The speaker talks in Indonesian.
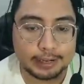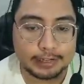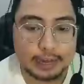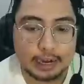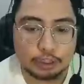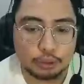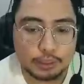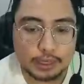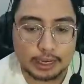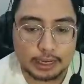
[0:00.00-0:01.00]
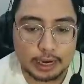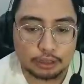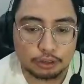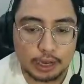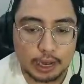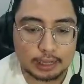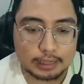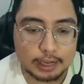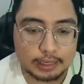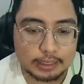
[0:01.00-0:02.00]
Kita akan coba saja langsung ke
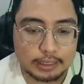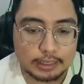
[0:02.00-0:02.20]
atas.